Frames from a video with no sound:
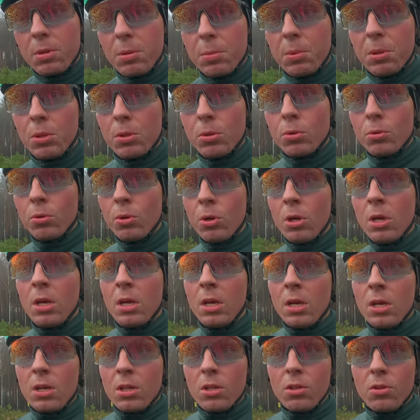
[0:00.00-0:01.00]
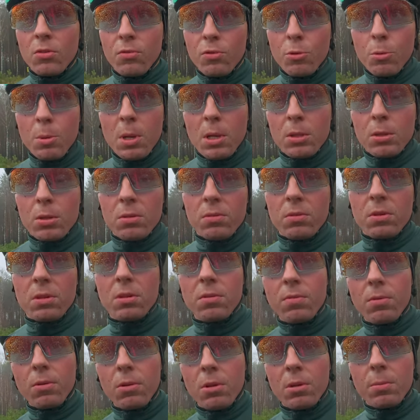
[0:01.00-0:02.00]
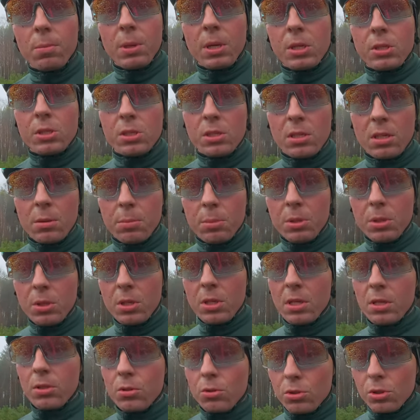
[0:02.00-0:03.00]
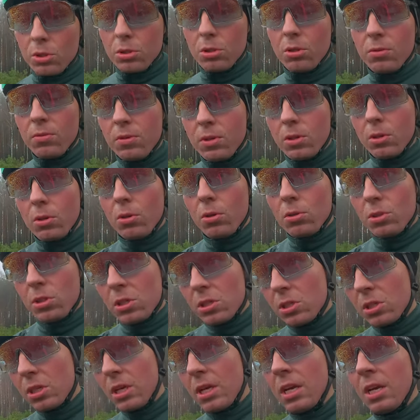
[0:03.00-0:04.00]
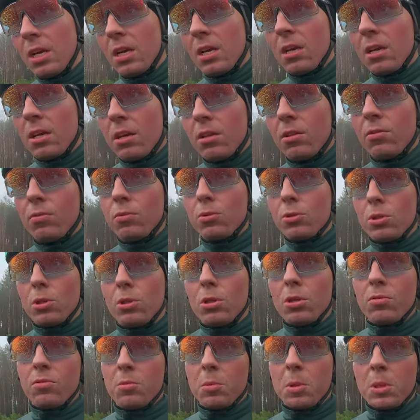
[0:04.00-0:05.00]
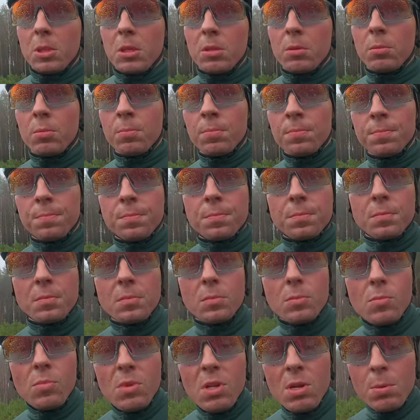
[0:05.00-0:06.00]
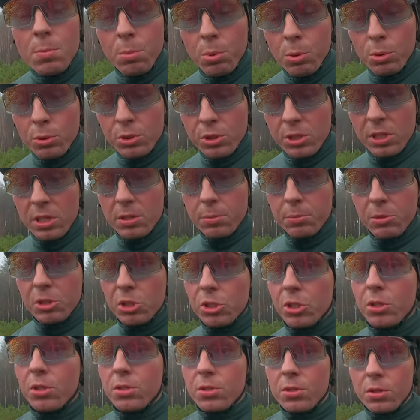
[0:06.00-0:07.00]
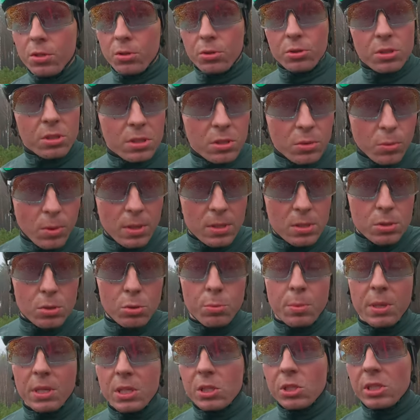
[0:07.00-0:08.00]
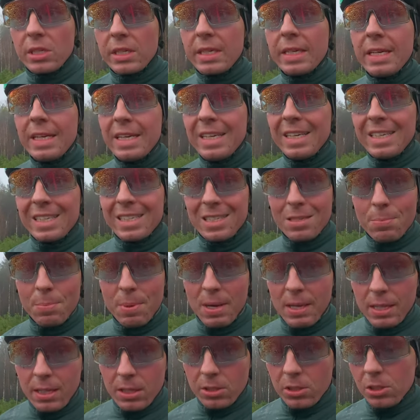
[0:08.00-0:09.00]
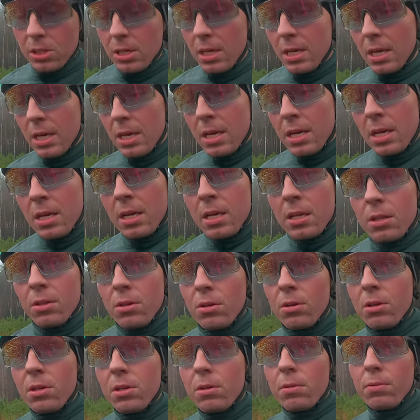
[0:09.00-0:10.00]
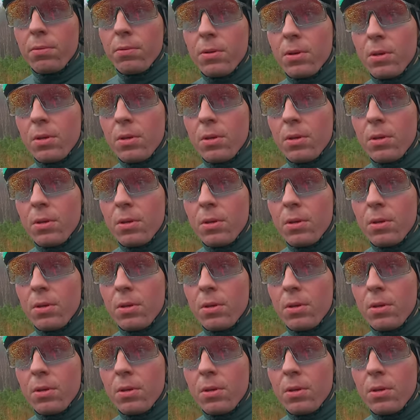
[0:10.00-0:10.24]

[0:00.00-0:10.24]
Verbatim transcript: napędu dwubłatowych, wolę bardziej napęd jednorzędowy, chociaż dwurzędowy ma ten plus, że jest mniejsze ryzyko, że ten łańcuch będzie spadać. No i yy,